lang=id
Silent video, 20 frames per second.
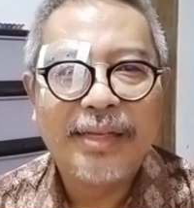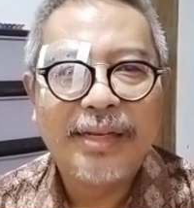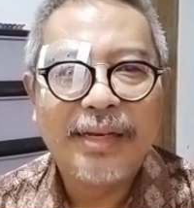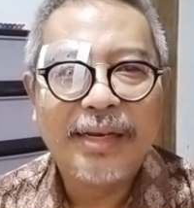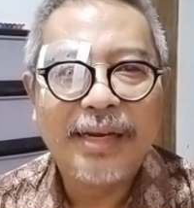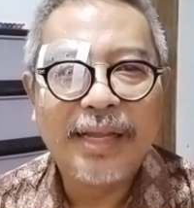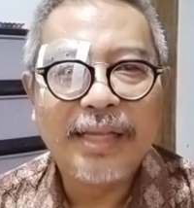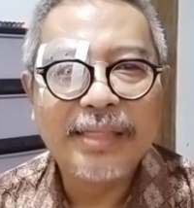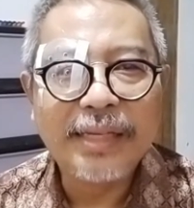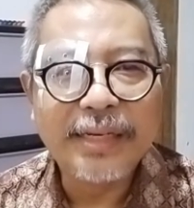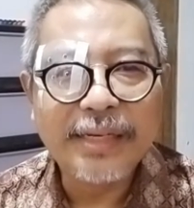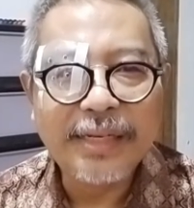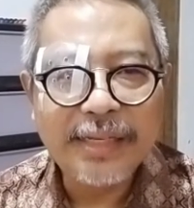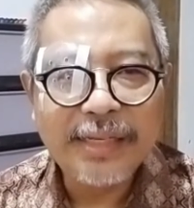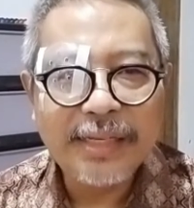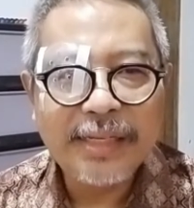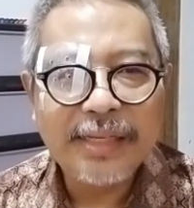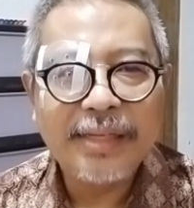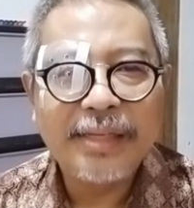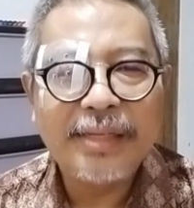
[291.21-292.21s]
Nah,
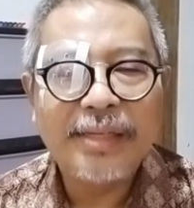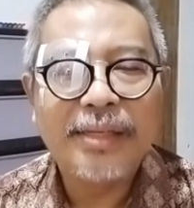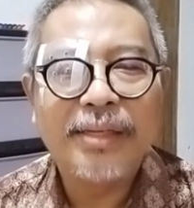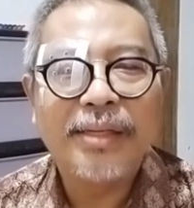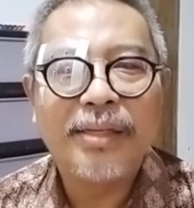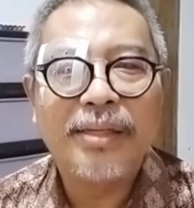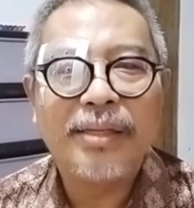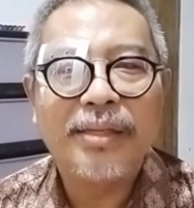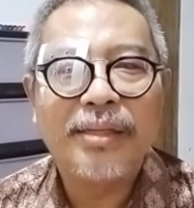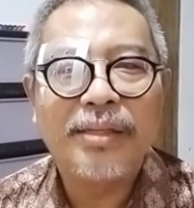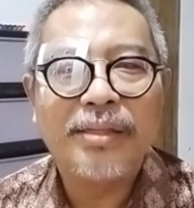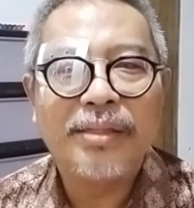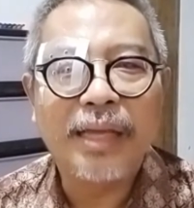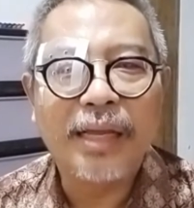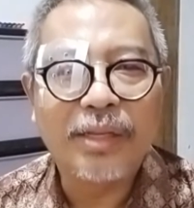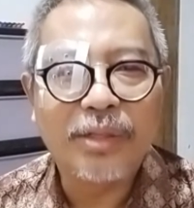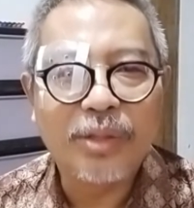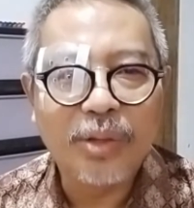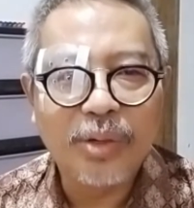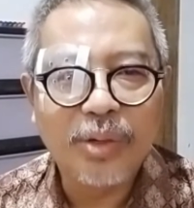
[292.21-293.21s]
jadi
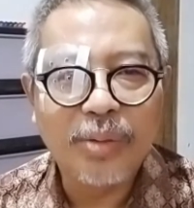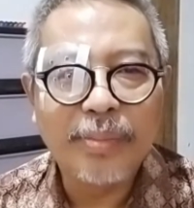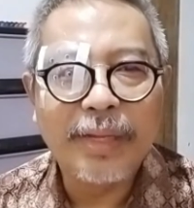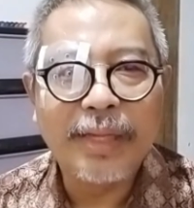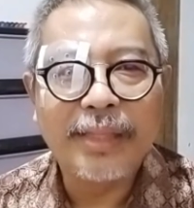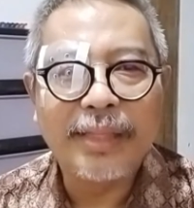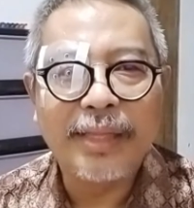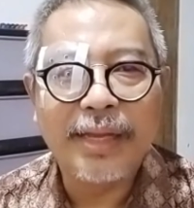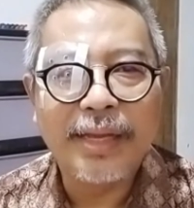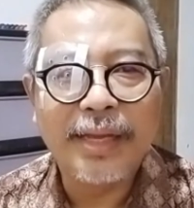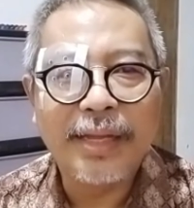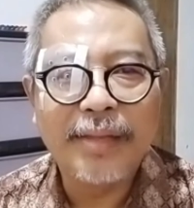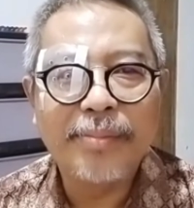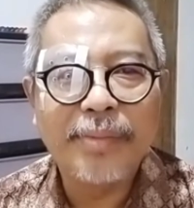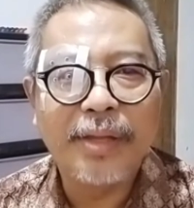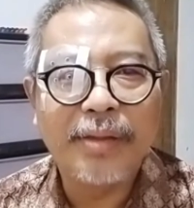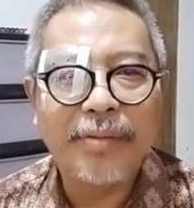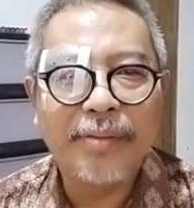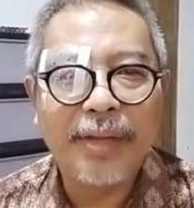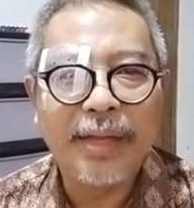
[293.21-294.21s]
Sartono mengatakan
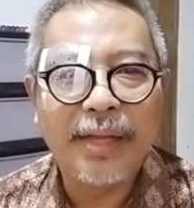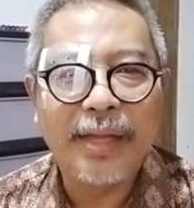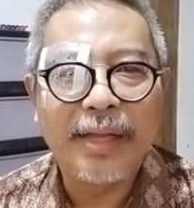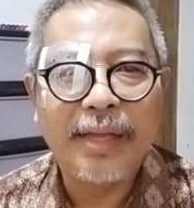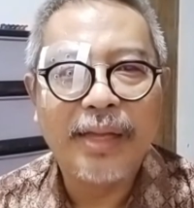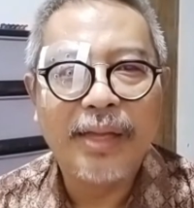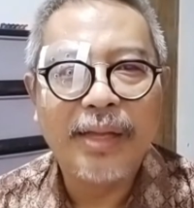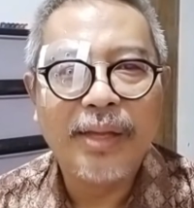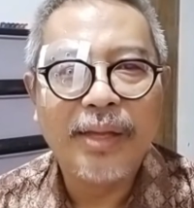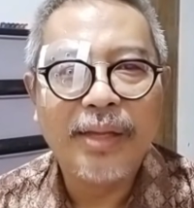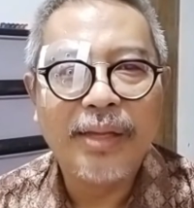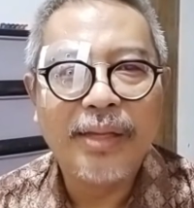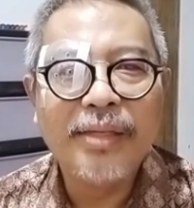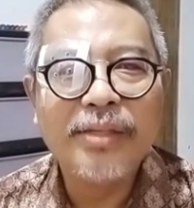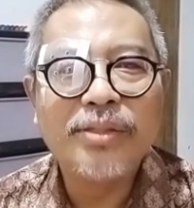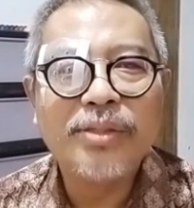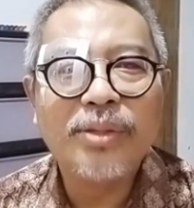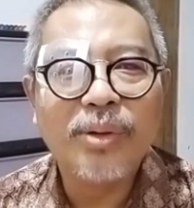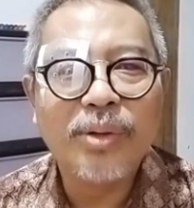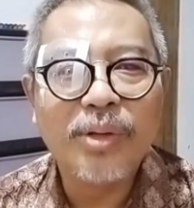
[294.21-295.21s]
bahwa
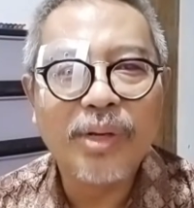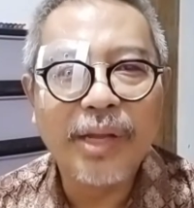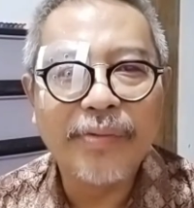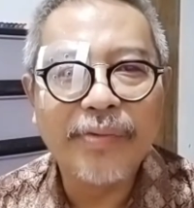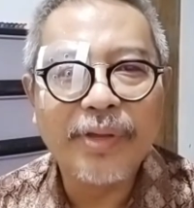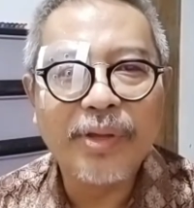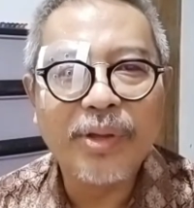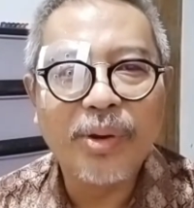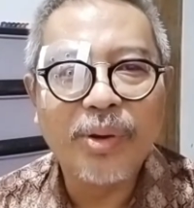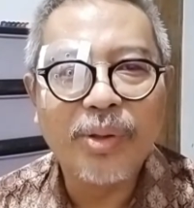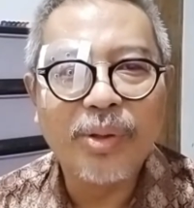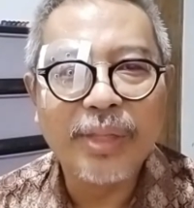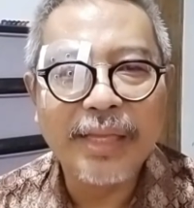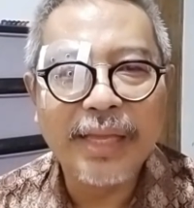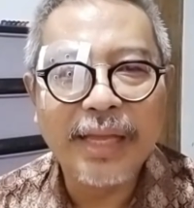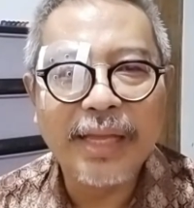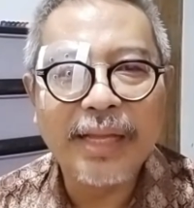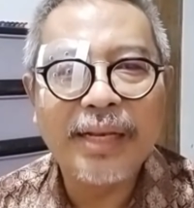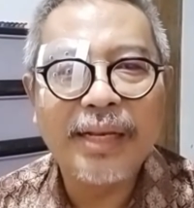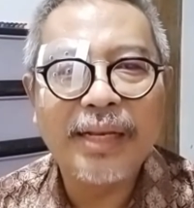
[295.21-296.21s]
historiografi
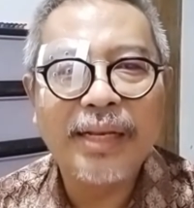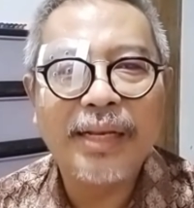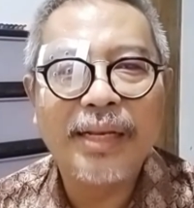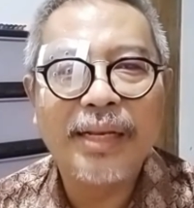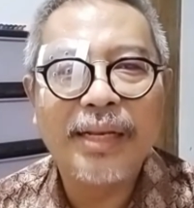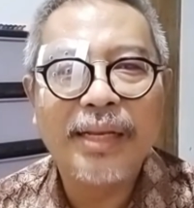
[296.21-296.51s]
kolonial